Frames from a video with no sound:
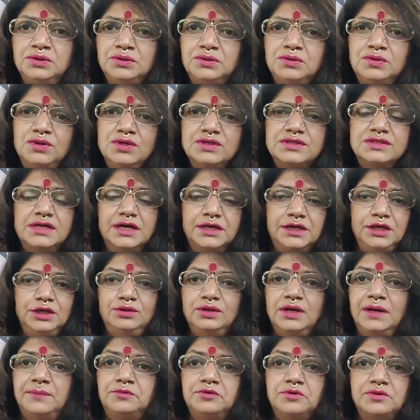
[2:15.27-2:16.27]
तो हो सके
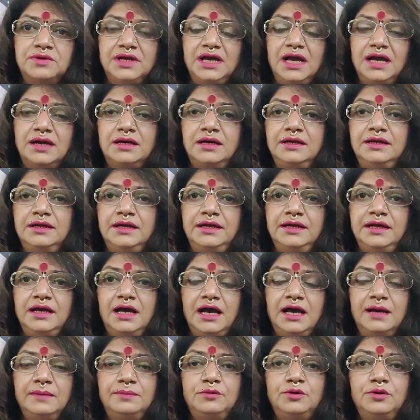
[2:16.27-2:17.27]
तो आपको क्या करना
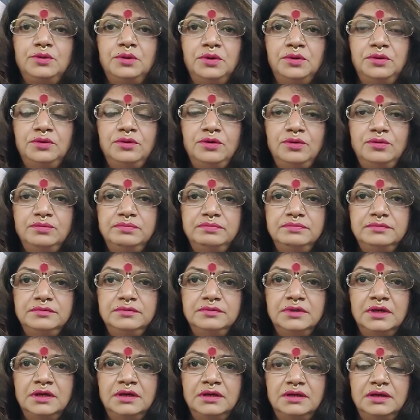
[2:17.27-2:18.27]
है आपको
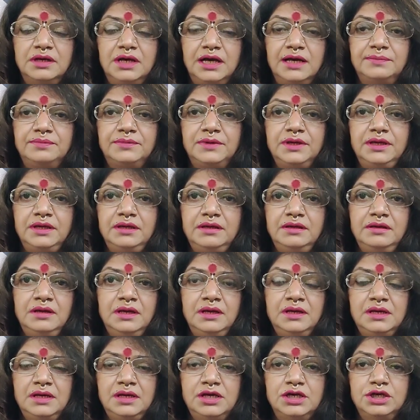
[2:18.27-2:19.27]
आपके
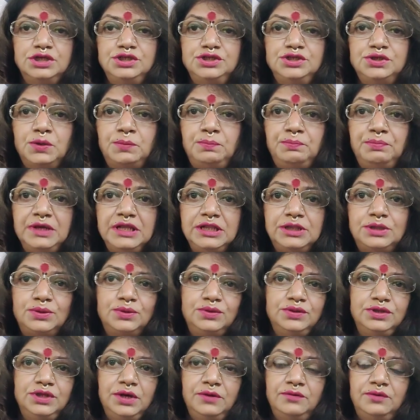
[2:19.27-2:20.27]
जो
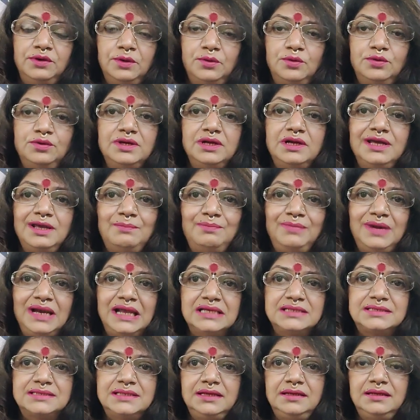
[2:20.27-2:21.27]
पितृदेव है उनके
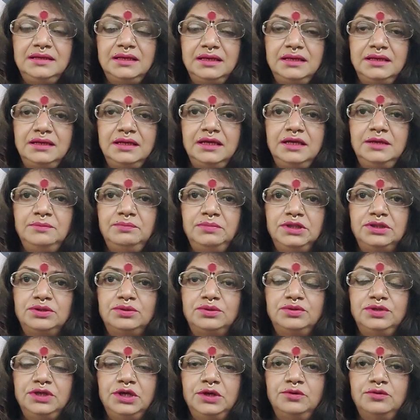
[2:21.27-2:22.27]
ब्लेसिंग लेने हैं
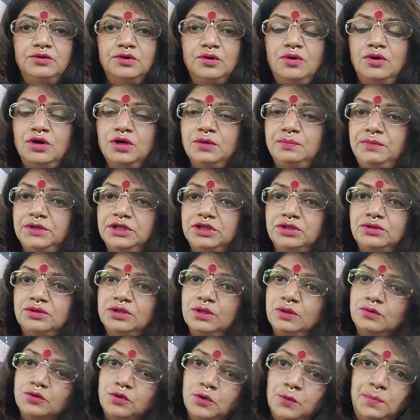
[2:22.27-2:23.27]
पितृदेव को और
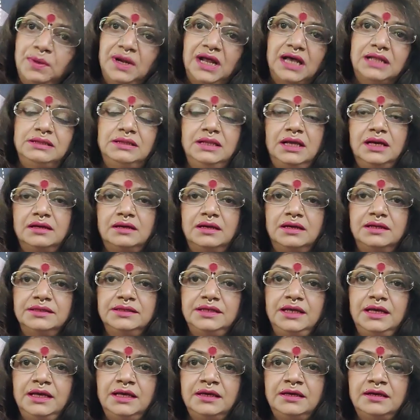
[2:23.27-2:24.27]
पितृदेव को प्रार्थना
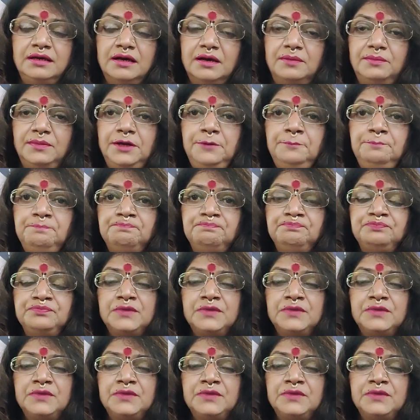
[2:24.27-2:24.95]
करनी है कि हमें